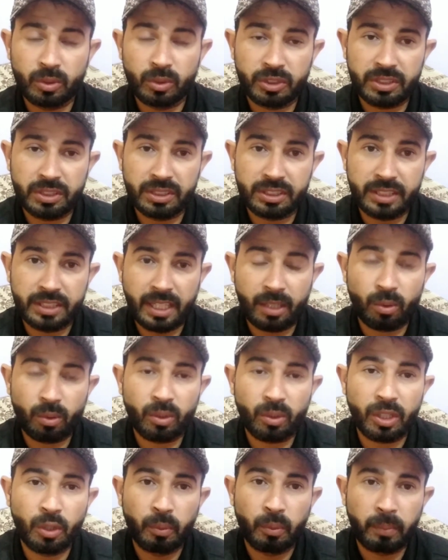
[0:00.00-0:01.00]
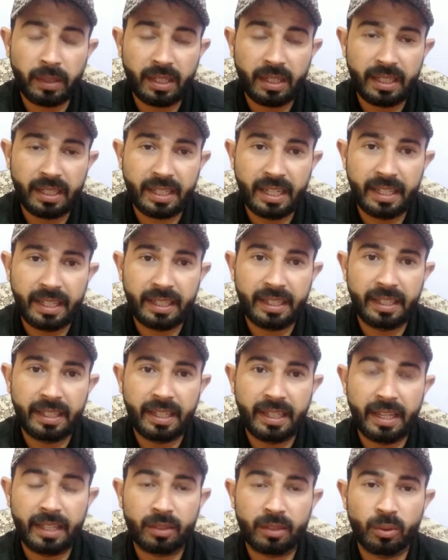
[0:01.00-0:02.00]
कुछ शहरों के ऊपर लगाई गई
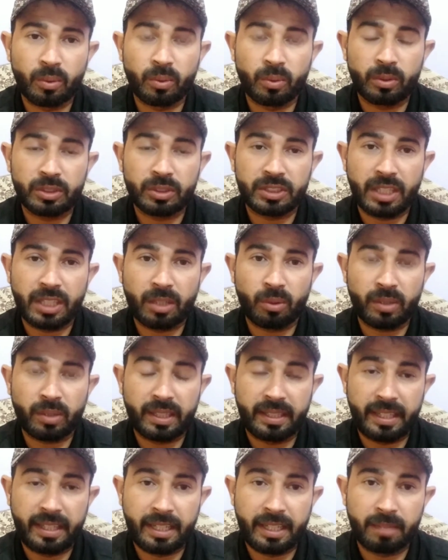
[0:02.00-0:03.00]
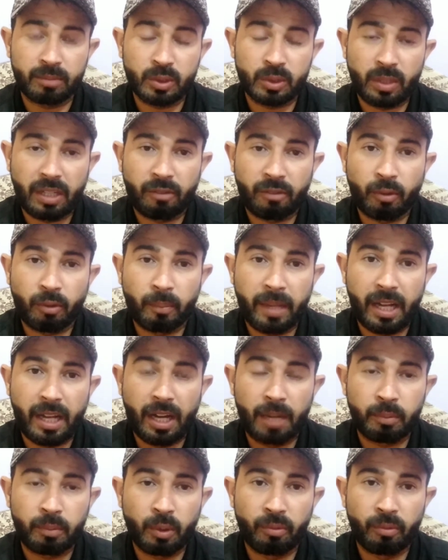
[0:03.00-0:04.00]
है तो उन शहरों के नेम जो है वो मैं
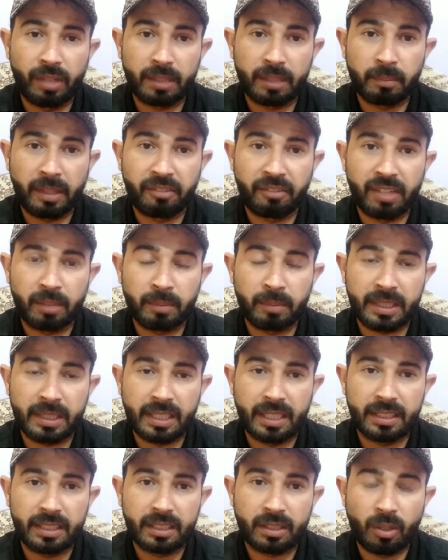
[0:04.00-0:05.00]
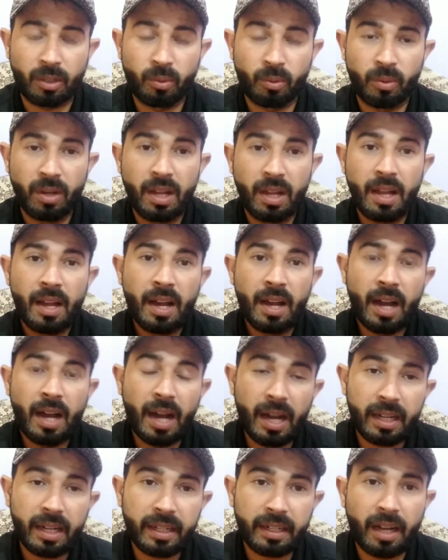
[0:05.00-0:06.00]
आपको वन बाई वन बता देता हूँ
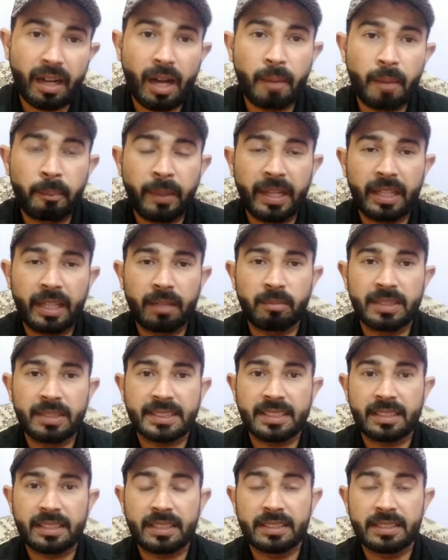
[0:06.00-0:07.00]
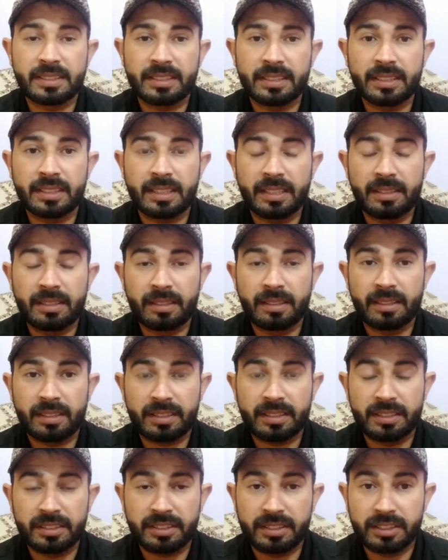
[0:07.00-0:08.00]
अगर आप इन में से किसी के
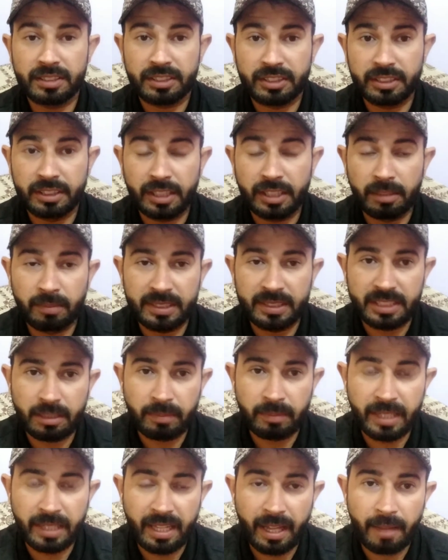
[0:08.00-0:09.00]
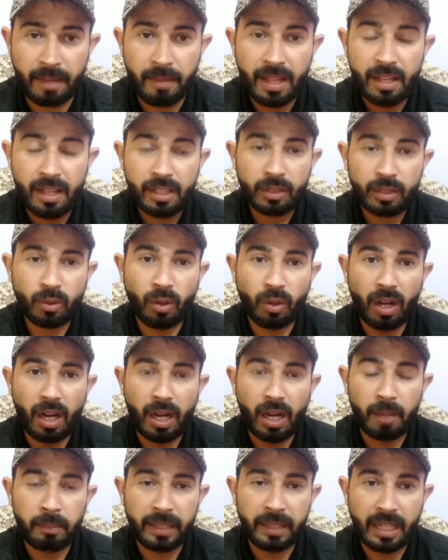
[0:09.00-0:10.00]
किसी सिटी में से भी हैं तो
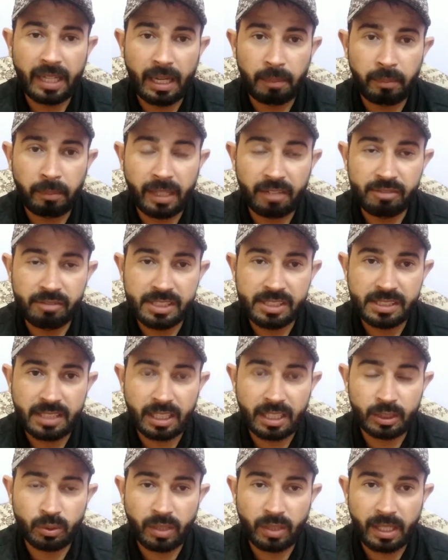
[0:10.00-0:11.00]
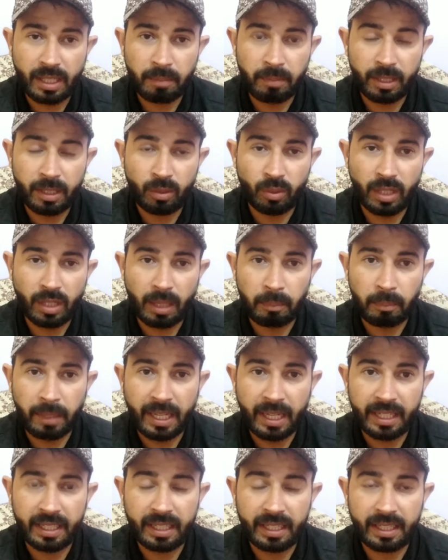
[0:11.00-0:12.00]
आपने अपना वीज़ा जो है बिल्कुल
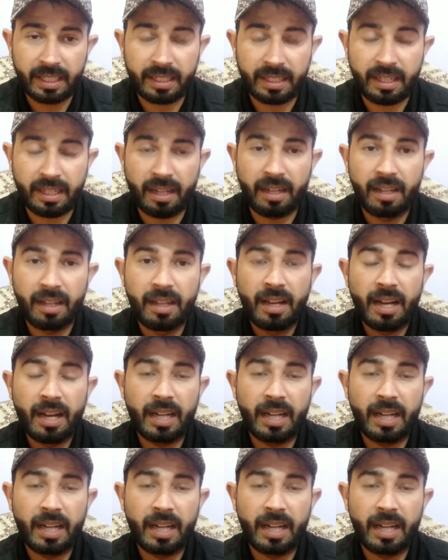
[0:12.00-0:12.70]
अप्लाई नहीं करना